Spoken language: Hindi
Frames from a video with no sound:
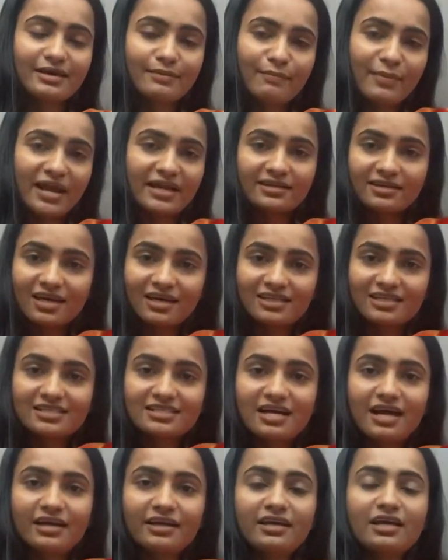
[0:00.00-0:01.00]
ये
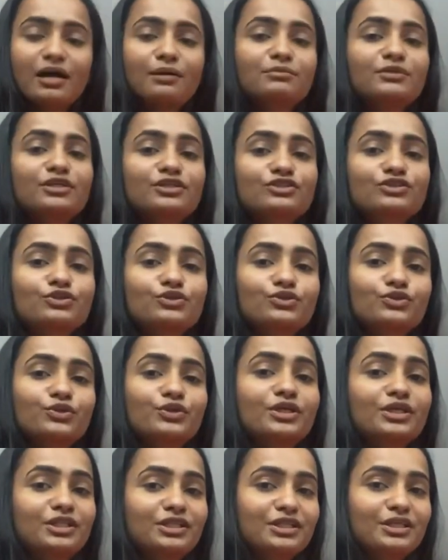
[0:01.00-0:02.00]
पैठानी साड़ी है आप देख
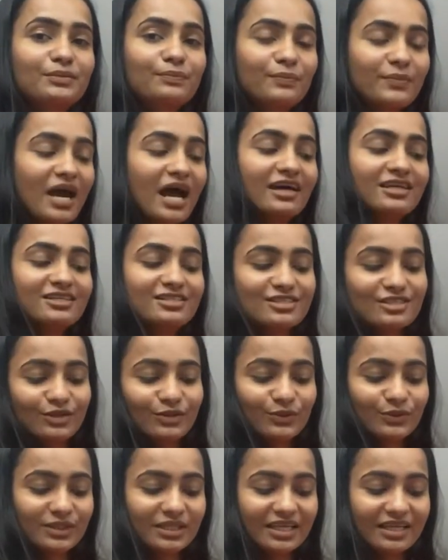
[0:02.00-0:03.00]
सकते हो कितनी प्यारी सी
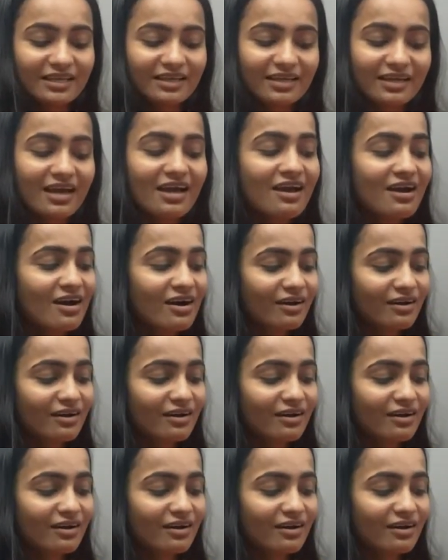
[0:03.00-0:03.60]
लुक दे रही है